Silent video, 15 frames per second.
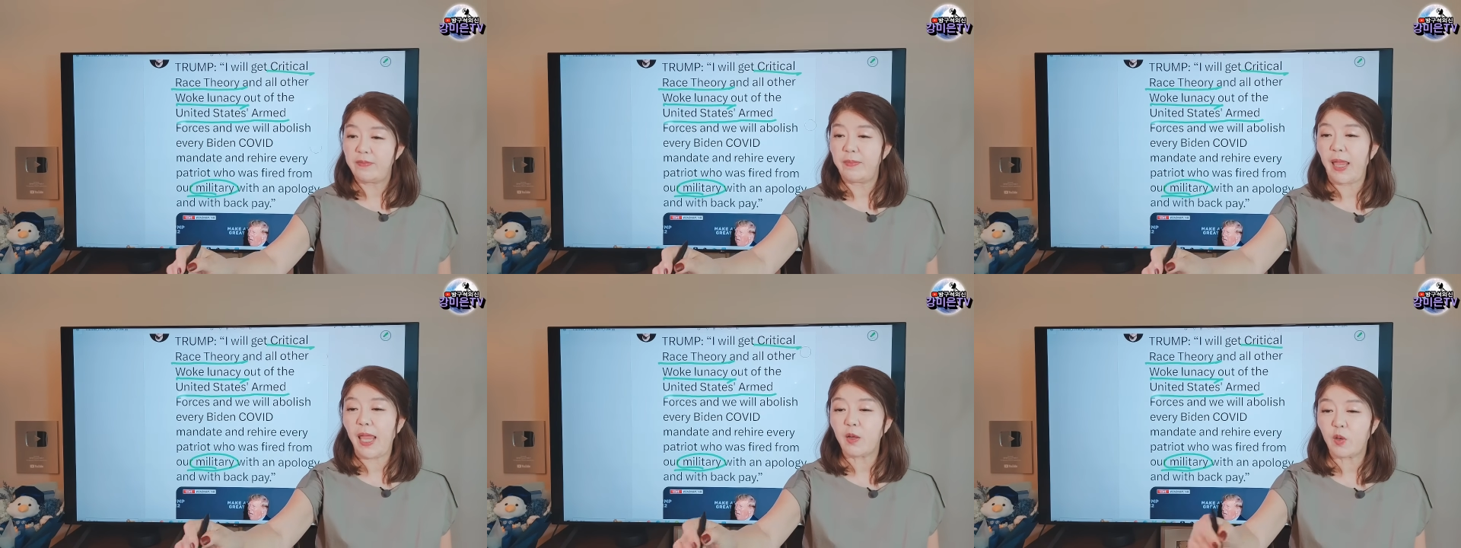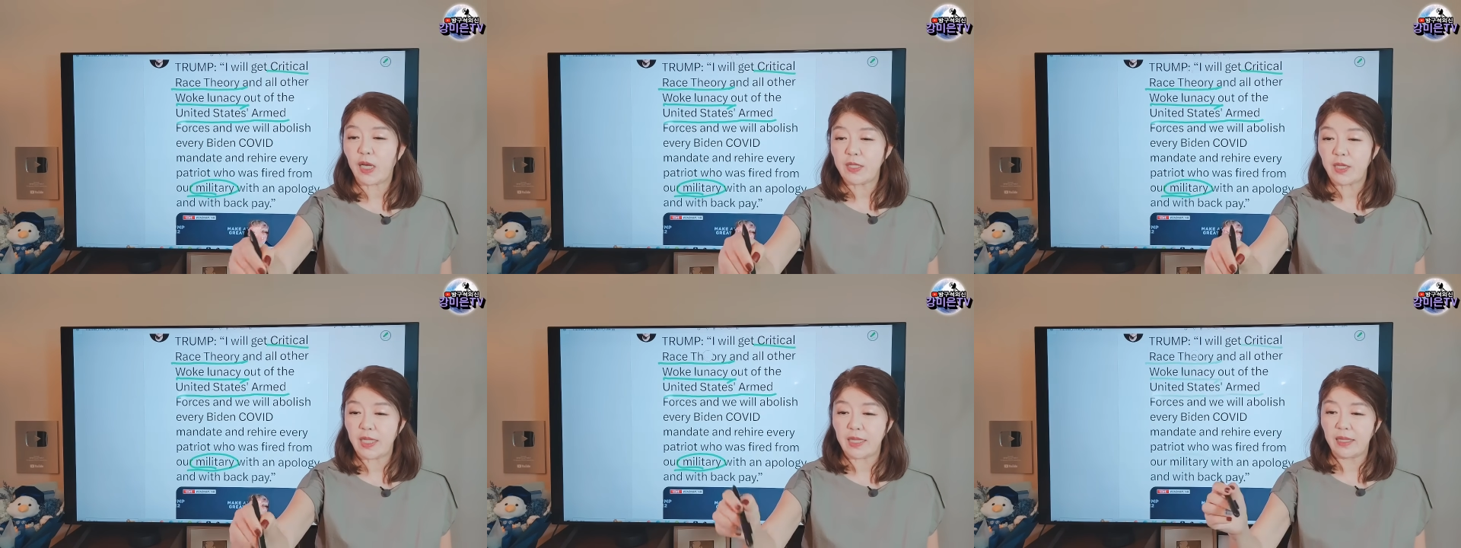
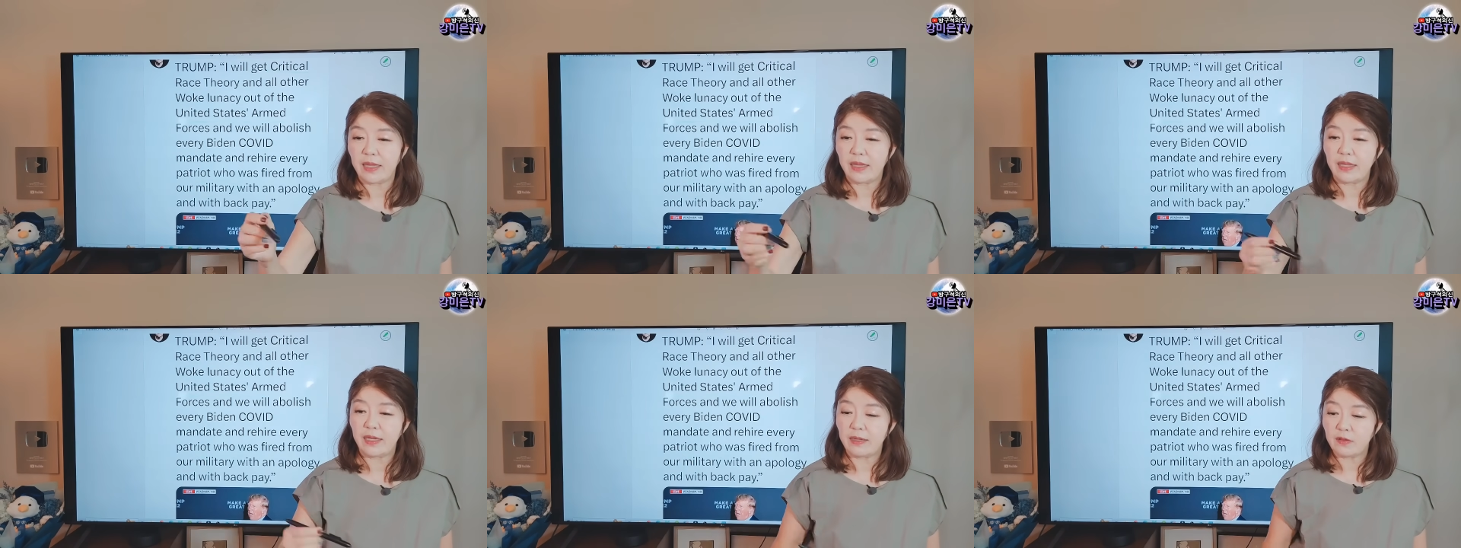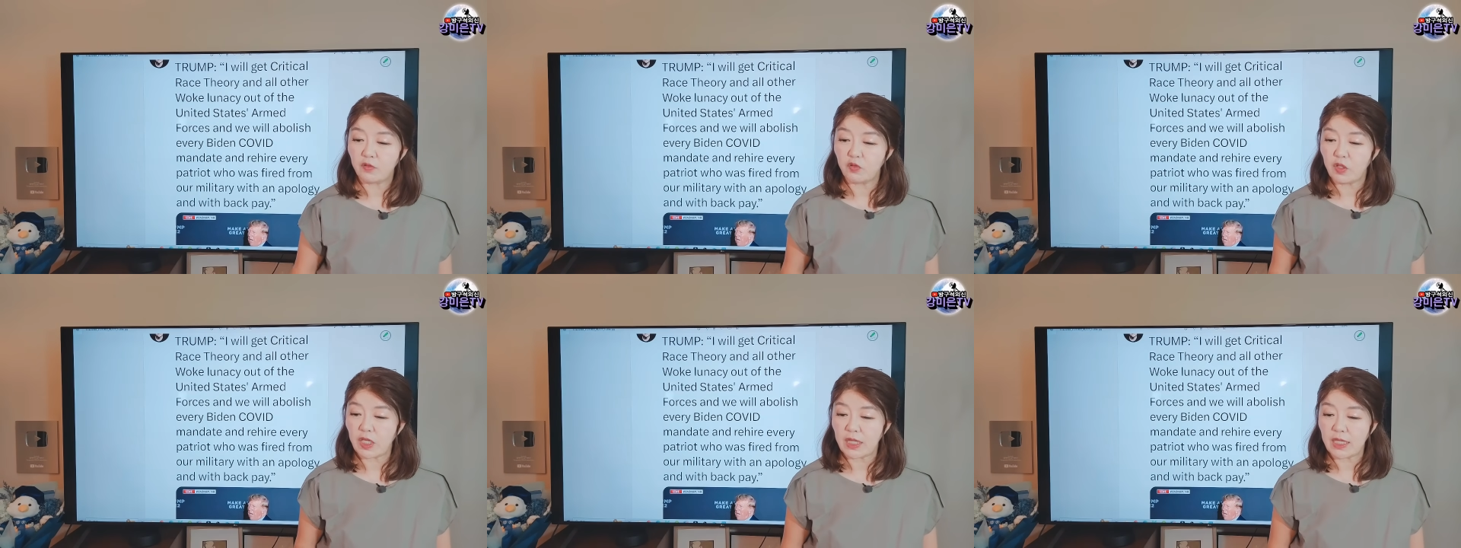해고가 된 이런
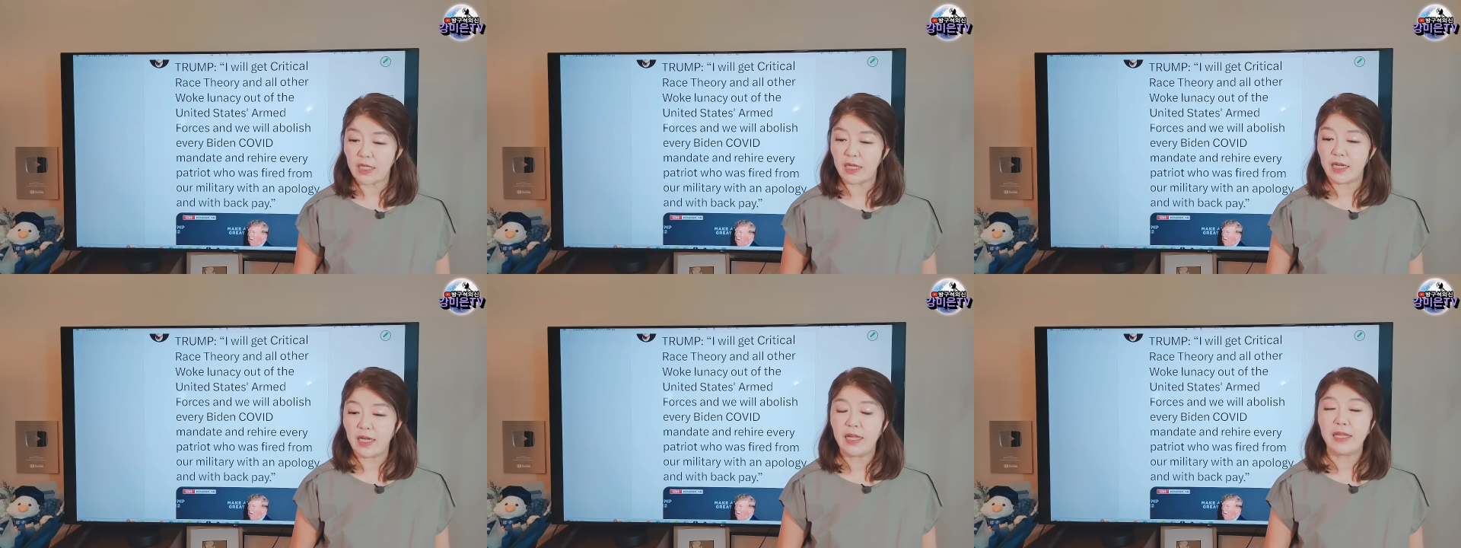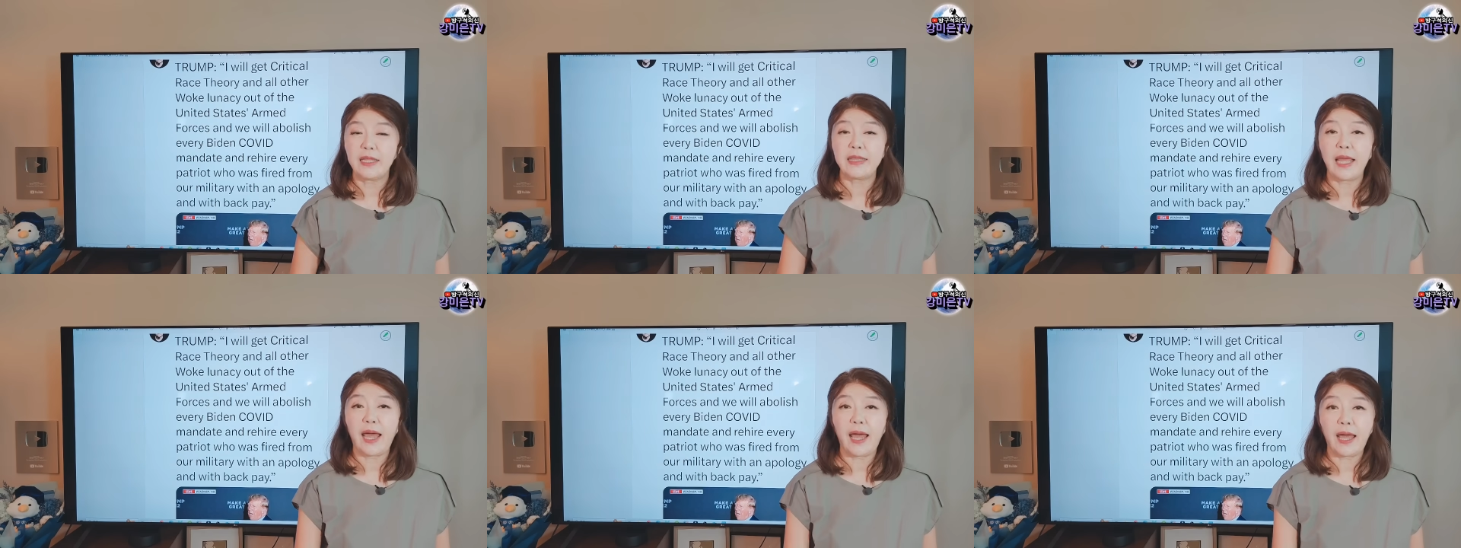군인들
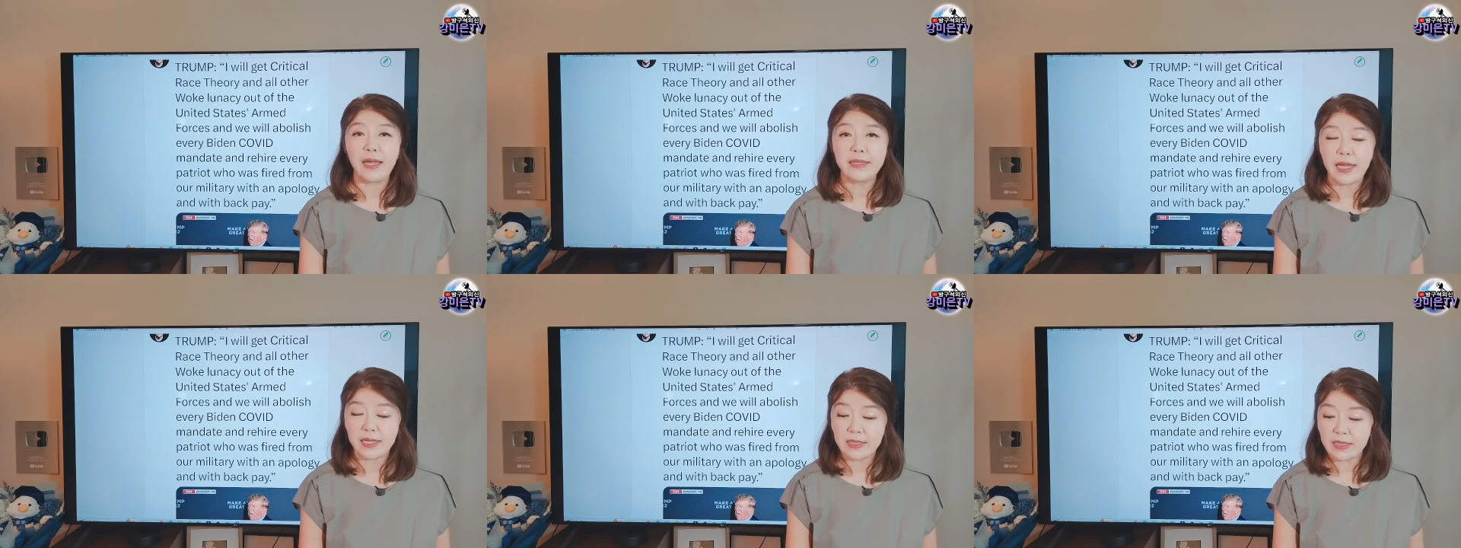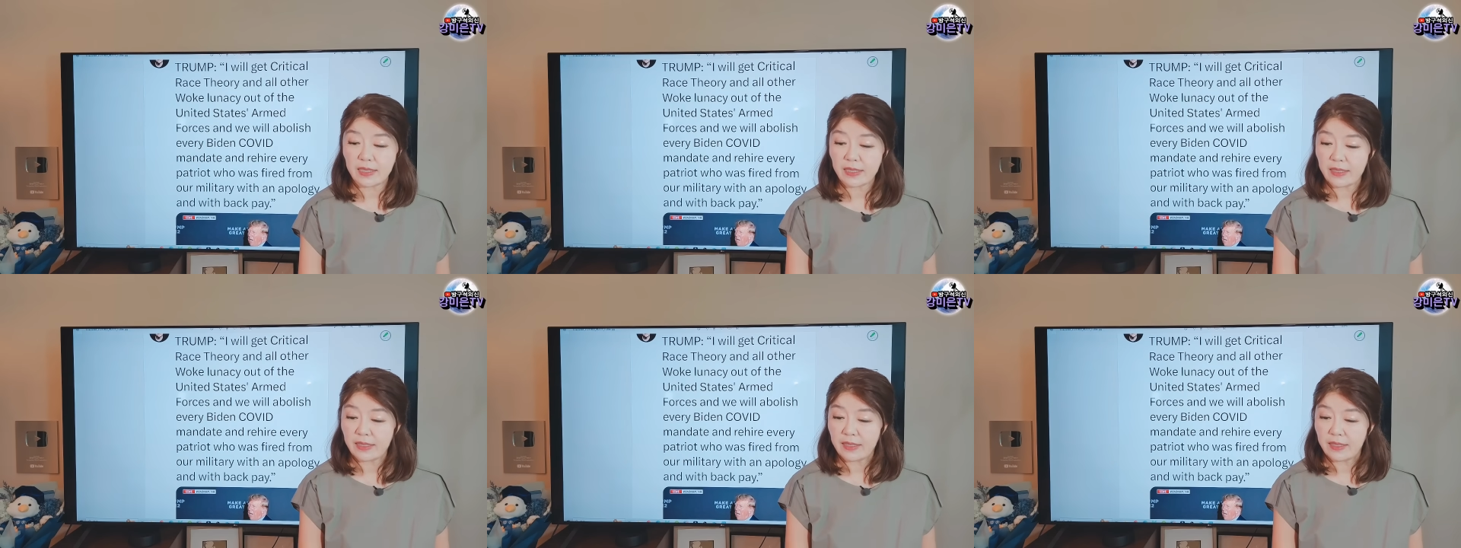다
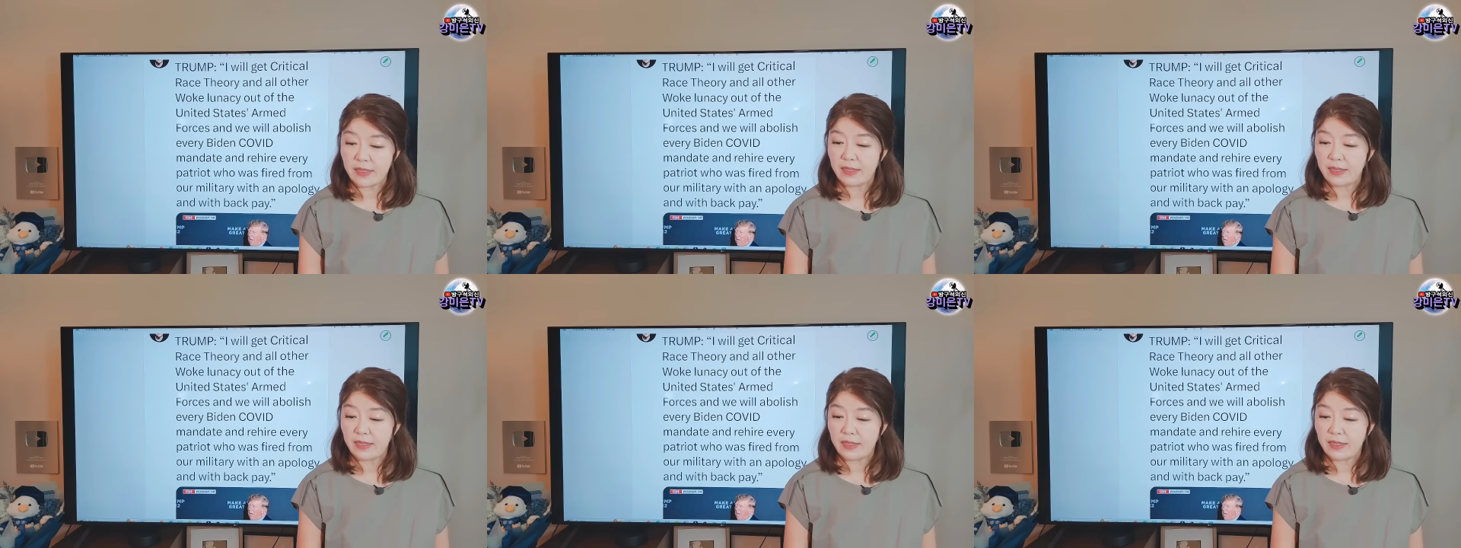다시